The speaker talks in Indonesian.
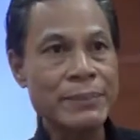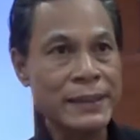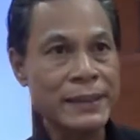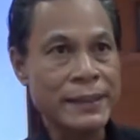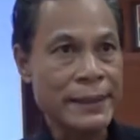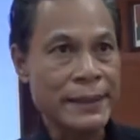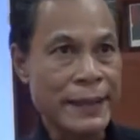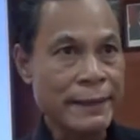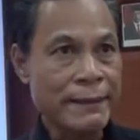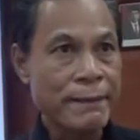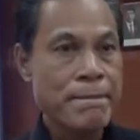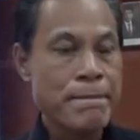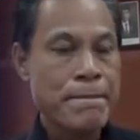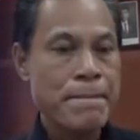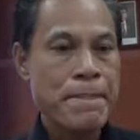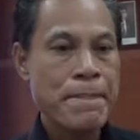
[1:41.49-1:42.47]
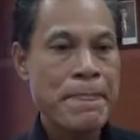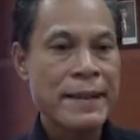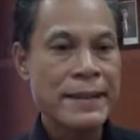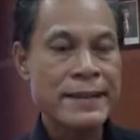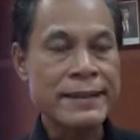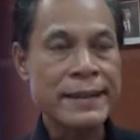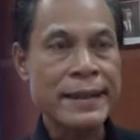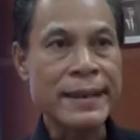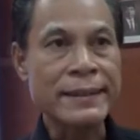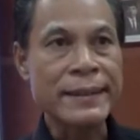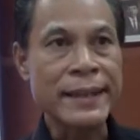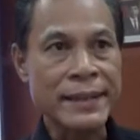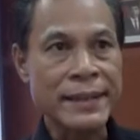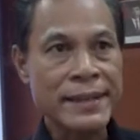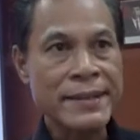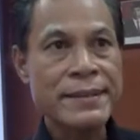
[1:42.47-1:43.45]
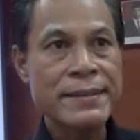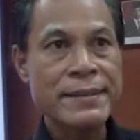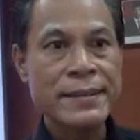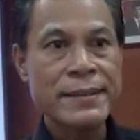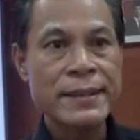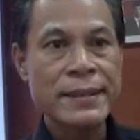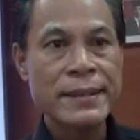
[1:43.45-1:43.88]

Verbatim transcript: Pendidikan secara teknis